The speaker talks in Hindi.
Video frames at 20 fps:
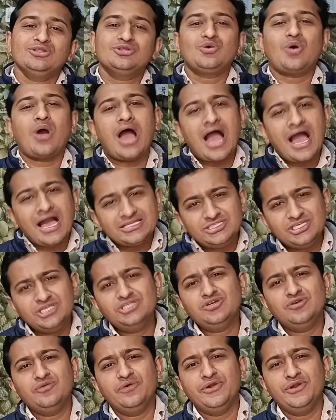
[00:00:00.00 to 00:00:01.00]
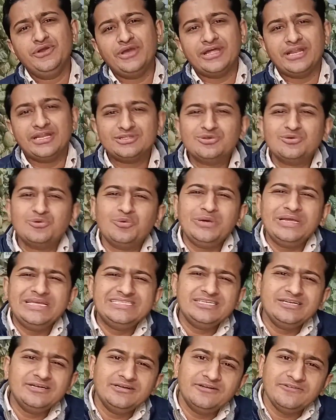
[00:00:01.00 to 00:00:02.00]
तो आज की जो वीडियो है ना थोड़ी
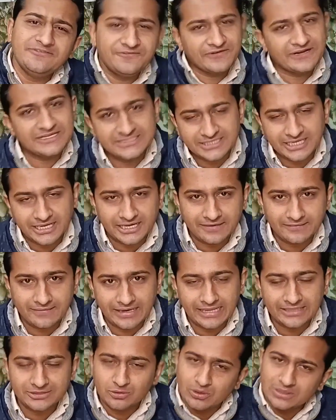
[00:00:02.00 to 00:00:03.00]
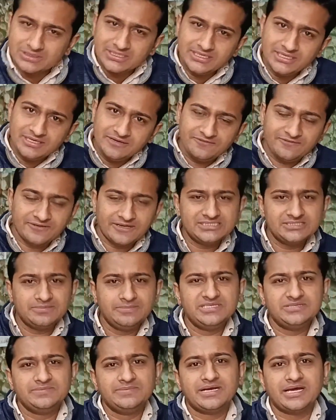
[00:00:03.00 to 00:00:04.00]
सी डिफरेंस करने वाले हैं थोड़ा सा डिफरेंस
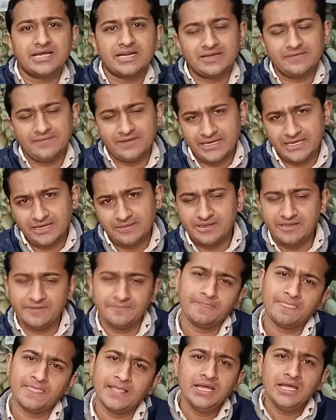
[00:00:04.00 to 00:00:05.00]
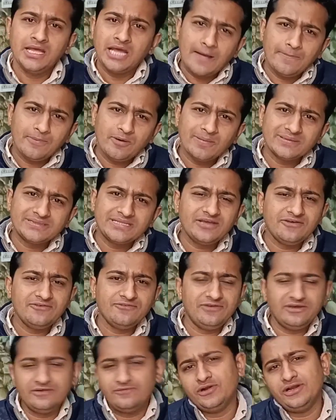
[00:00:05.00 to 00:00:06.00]
बीच में करने वाले हैं भाई आपको पता है
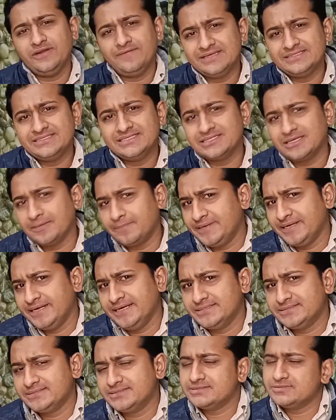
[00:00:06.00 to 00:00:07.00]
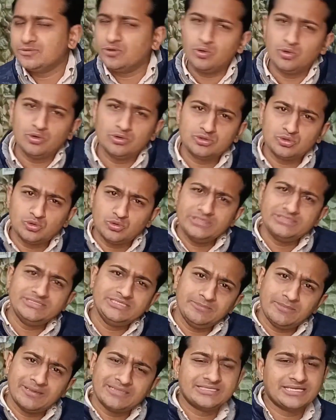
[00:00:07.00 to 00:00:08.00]
वीवो डिवाइसेस अपडेट्स और थोड़ी
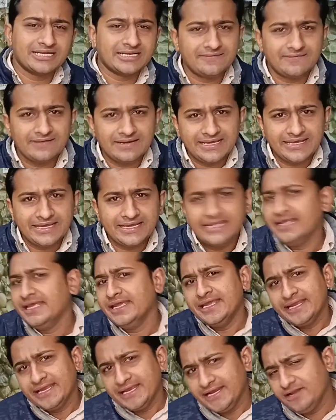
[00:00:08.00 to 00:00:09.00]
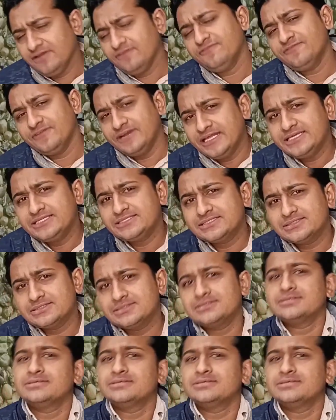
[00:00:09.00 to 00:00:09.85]
सी बात करने वाले हैं इनफिनिक्स